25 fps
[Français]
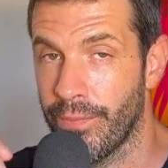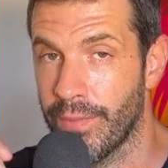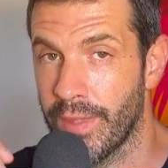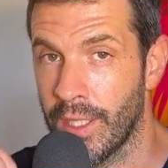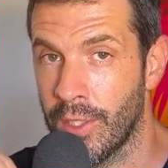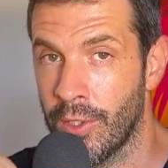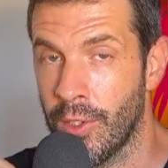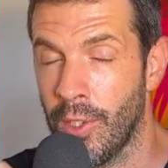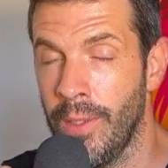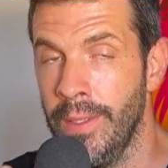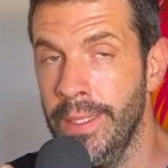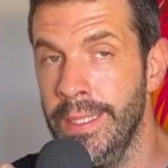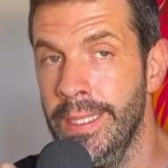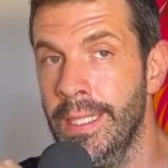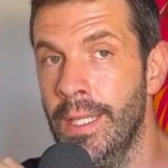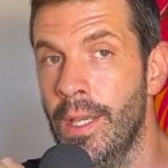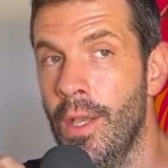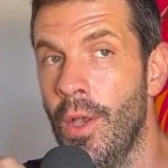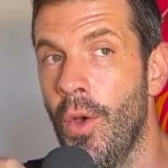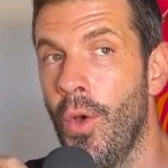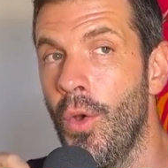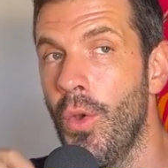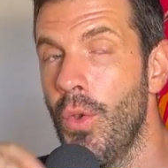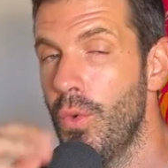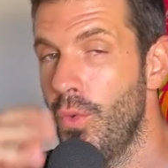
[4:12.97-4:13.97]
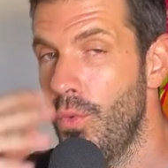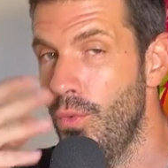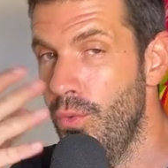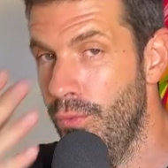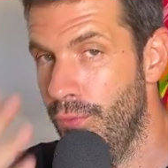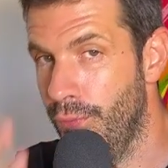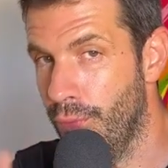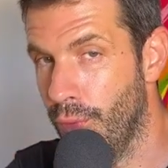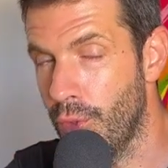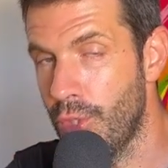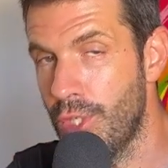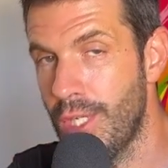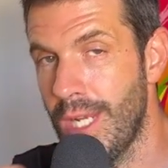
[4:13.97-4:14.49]
D'accord une
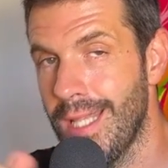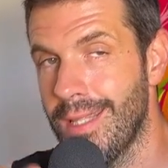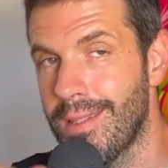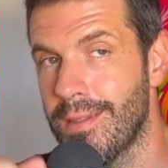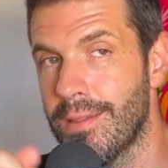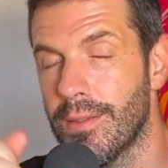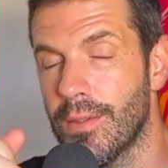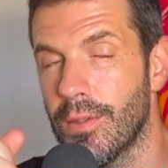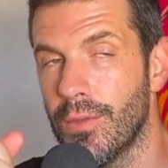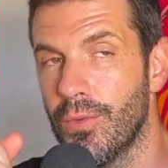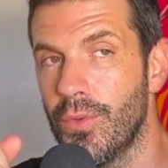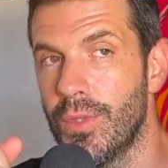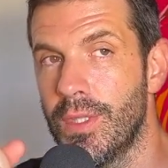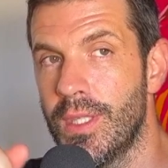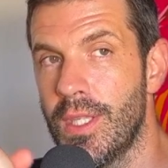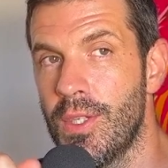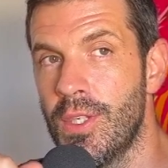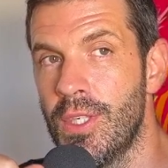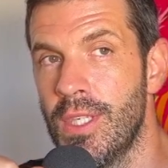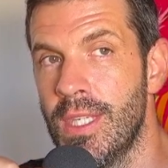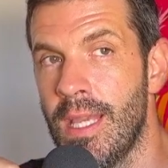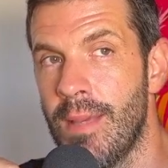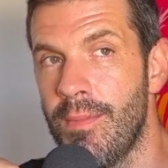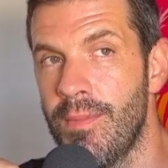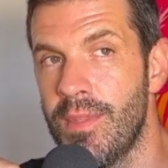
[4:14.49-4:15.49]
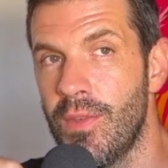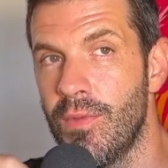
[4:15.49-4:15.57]
fourchette euh, du TJM.